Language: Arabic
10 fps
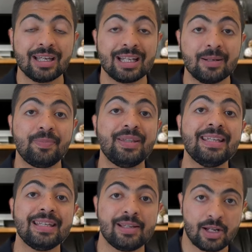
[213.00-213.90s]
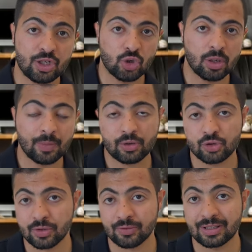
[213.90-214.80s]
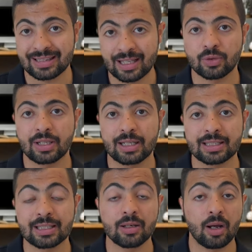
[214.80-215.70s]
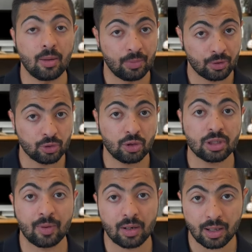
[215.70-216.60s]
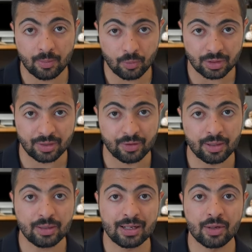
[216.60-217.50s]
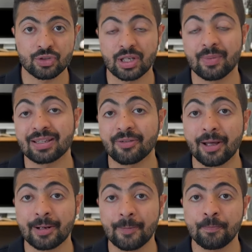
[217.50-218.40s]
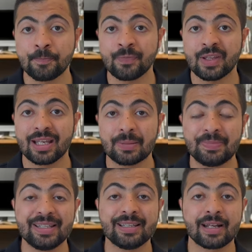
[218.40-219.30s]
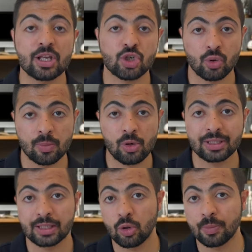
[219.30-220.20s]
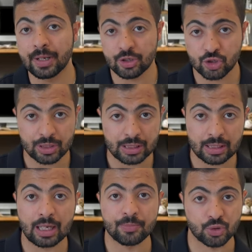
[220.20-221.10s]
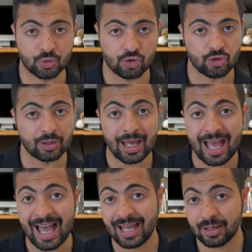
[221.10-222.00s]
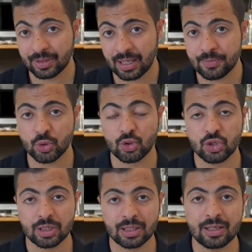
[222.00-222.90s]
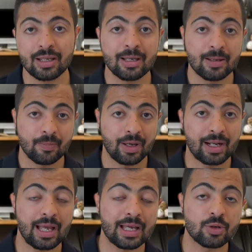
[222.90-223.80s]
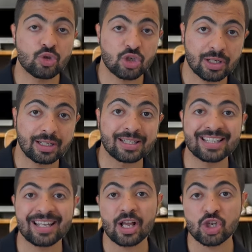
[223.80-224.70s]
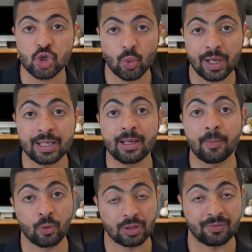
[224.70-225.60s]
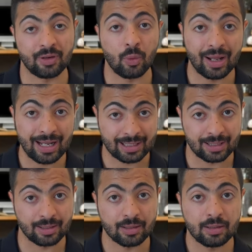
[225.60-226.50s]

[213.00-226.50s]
البي اي ريشيو لمايكروسوفت 32 برضه يعتبر رقم مرتفع لانه زي ما اتفقنا البي اي ريشيو المعتدل هو بين 20 ل 25 اعلى من 25 معناها انه الشركه سعرها شوي مرتفع ولكن